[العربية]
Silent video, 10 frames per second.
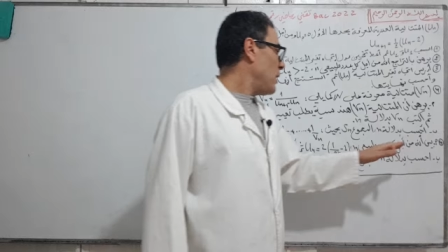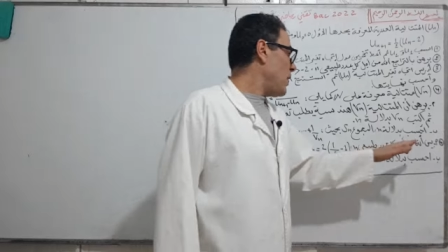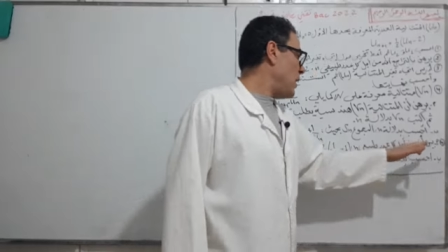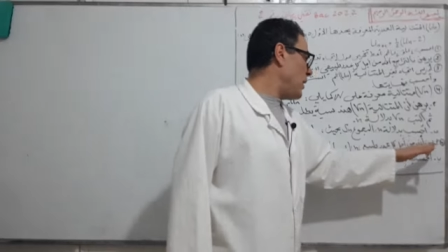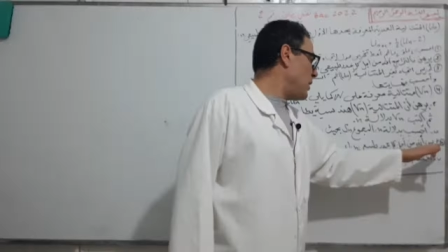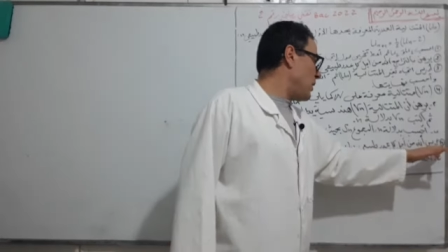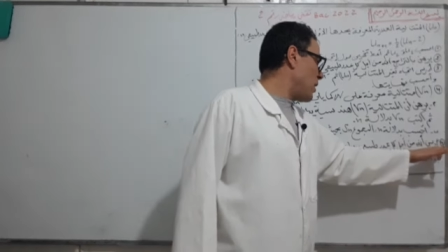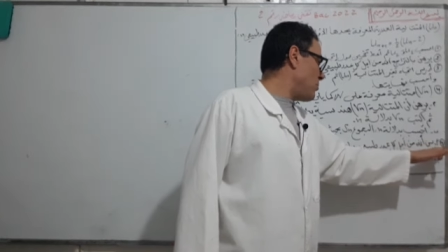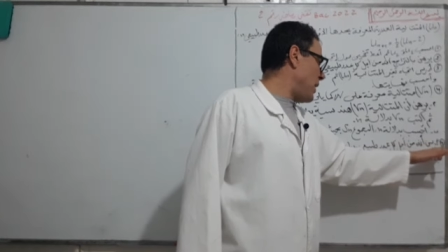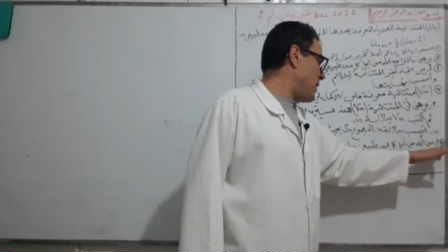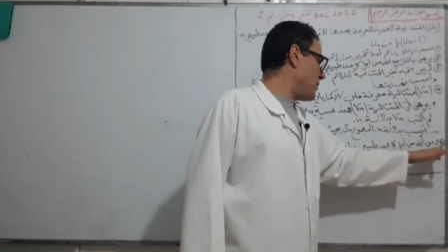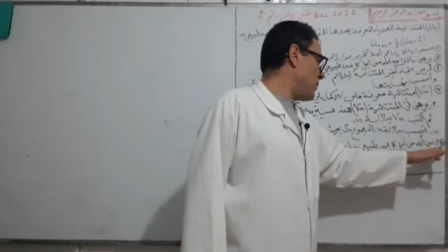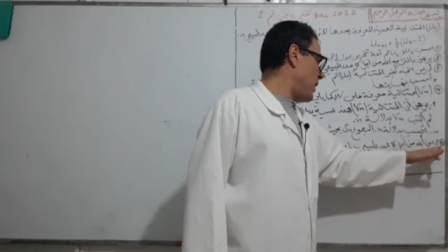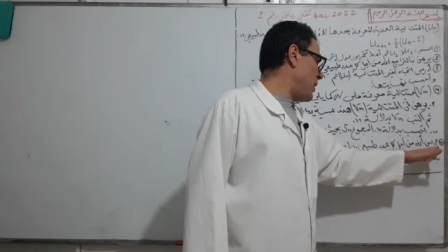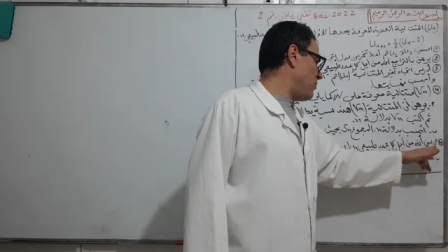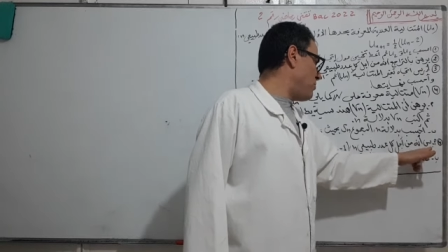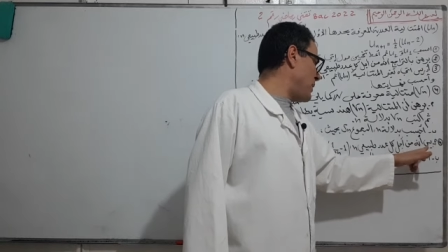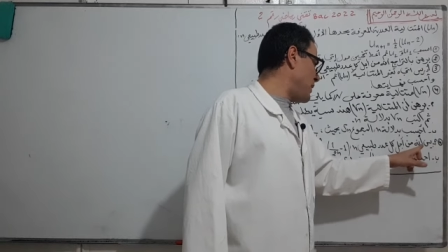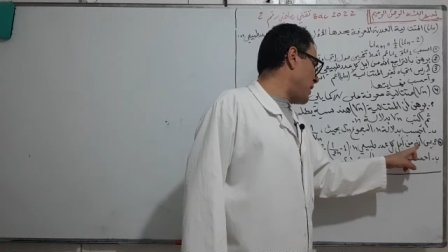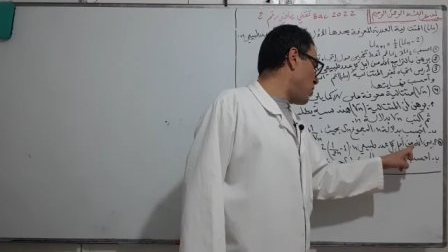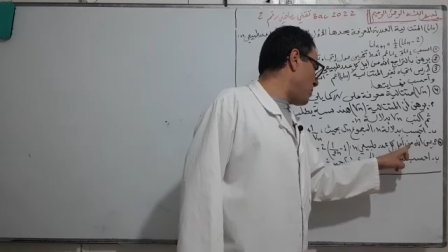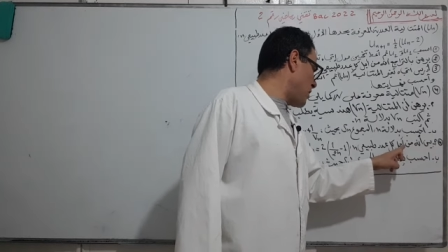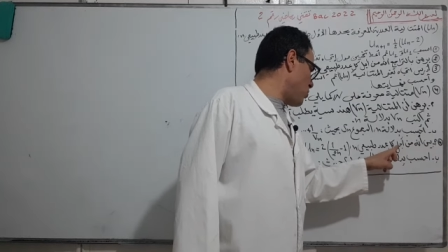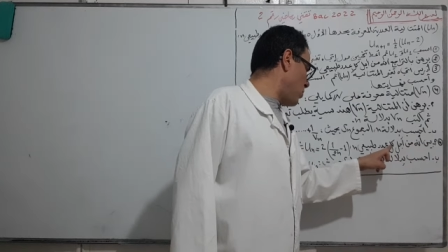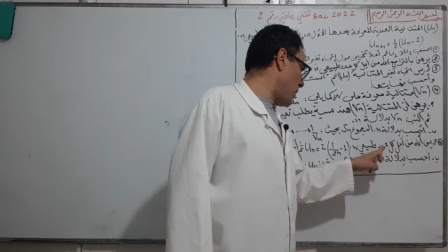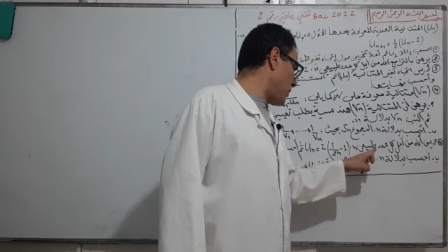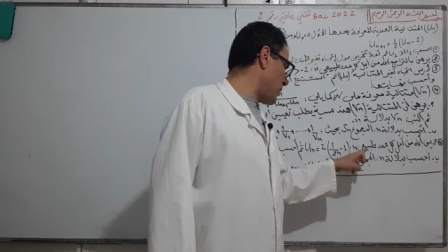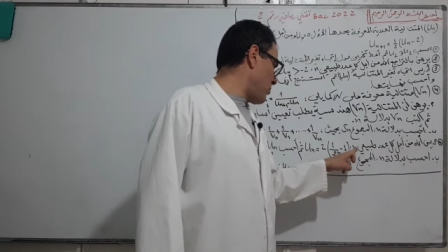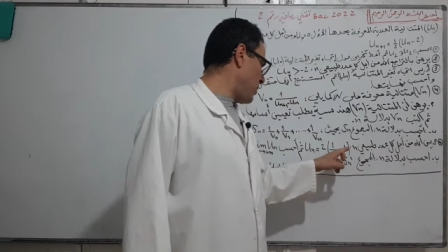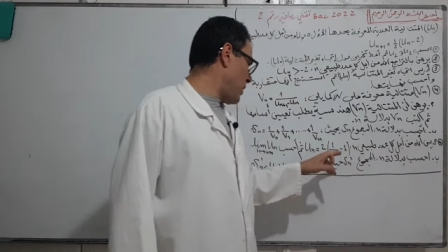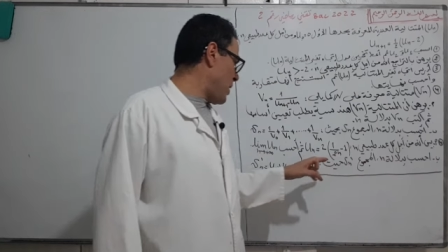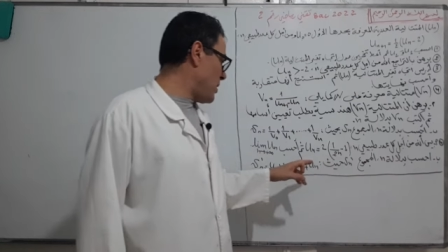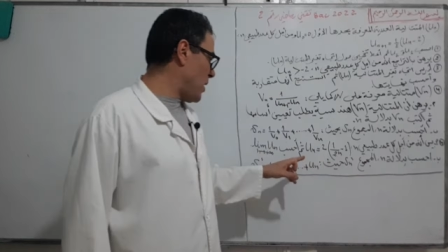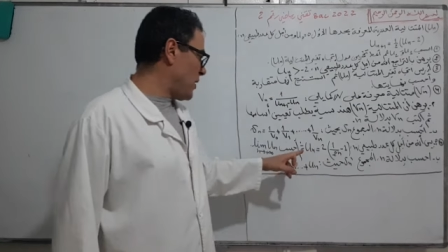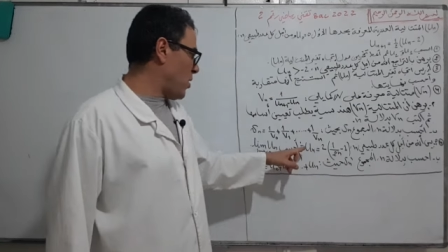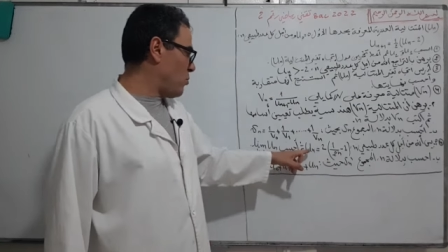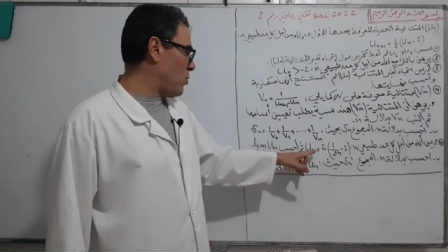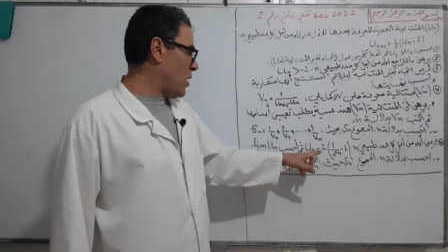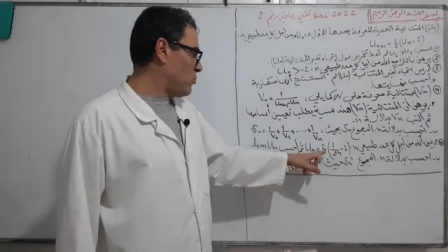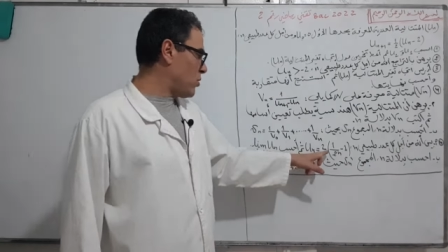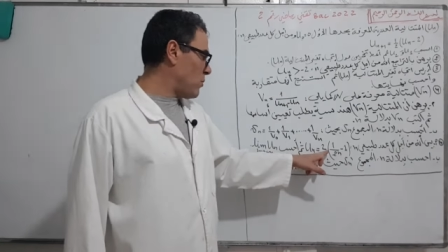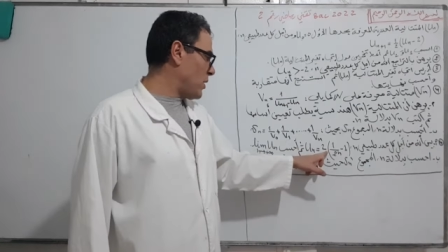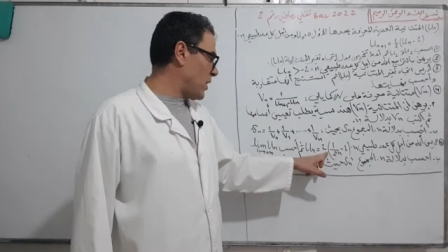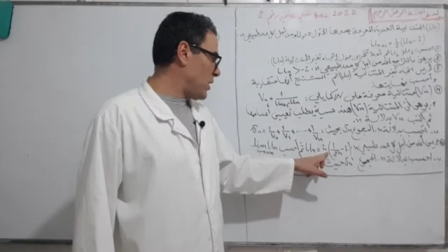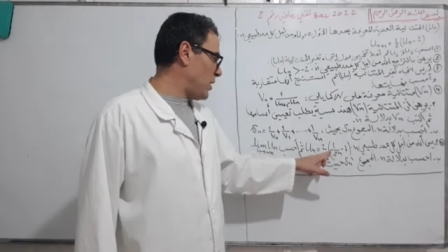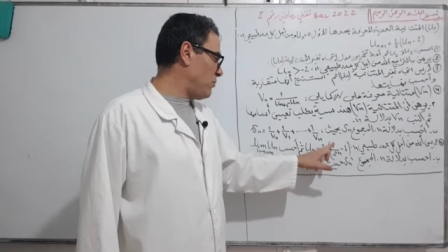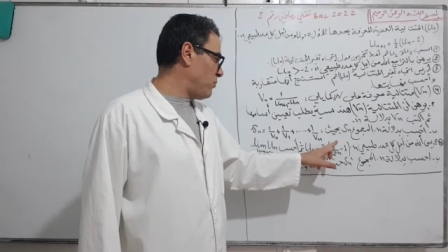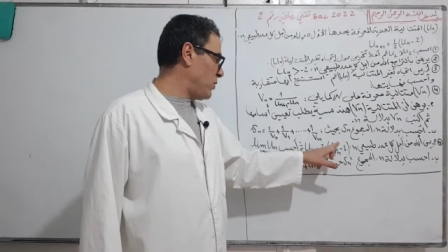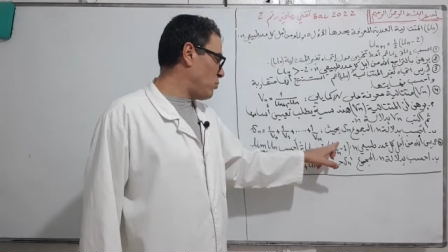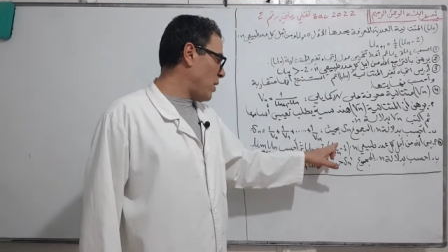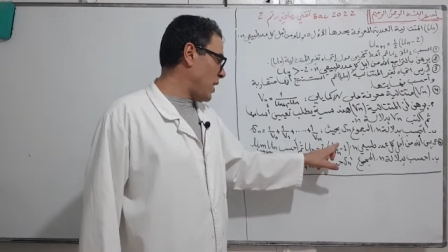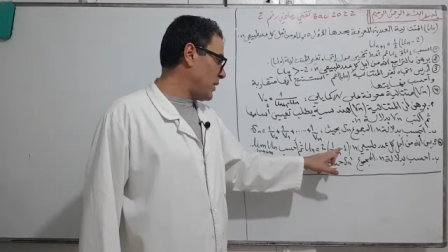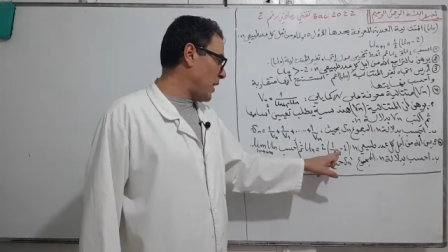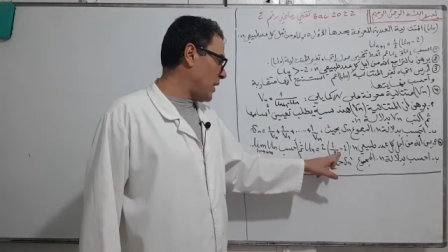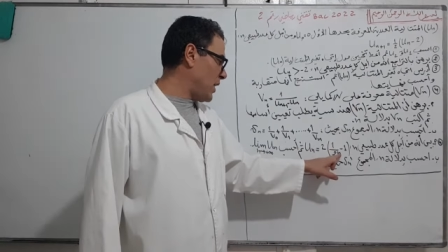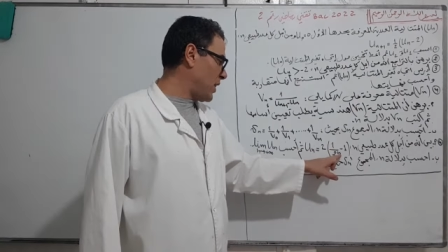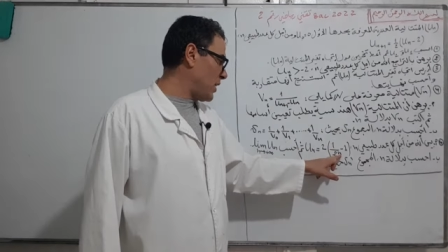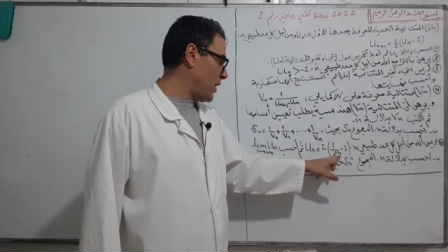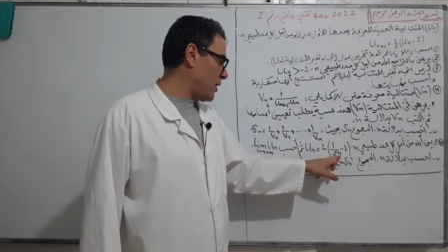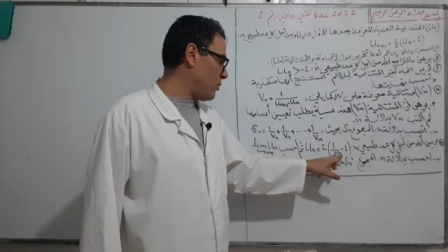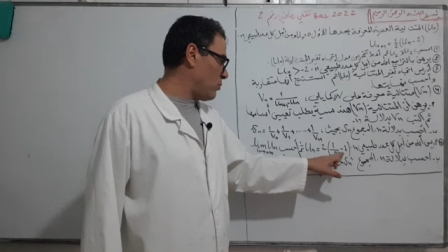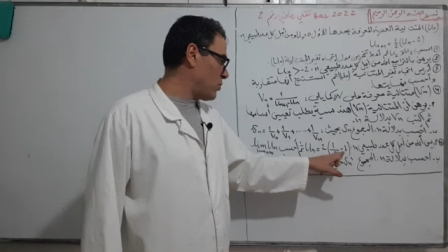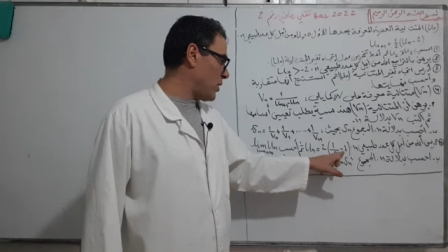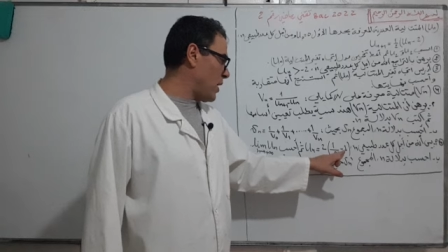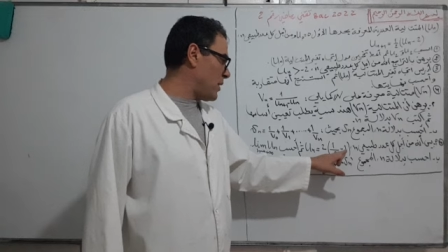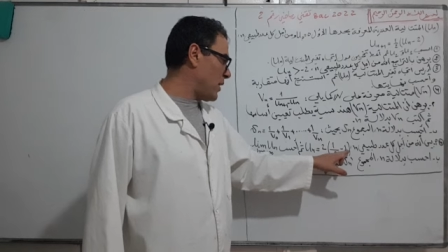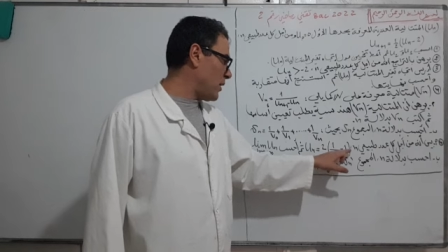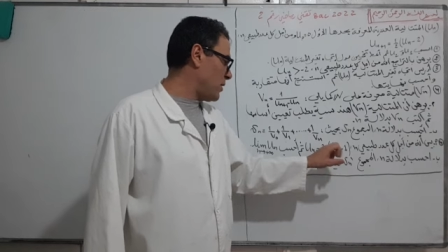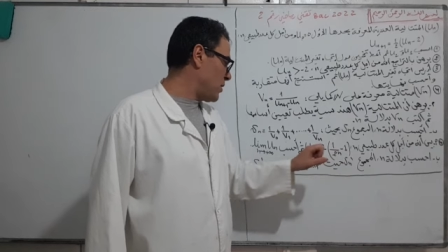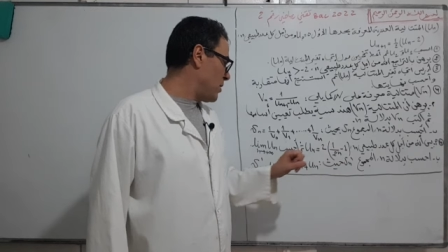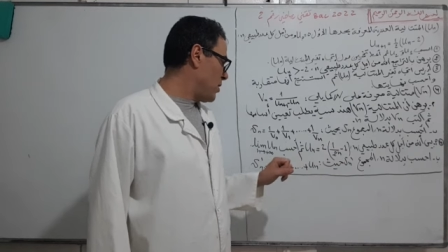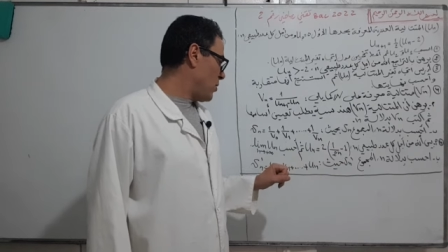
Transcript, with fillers: قال رابعا ألف بين أنه من أجل كل عدد طبيعي أن أن أو أن لنا اثنين في واحد على اثنان أس أن ناقص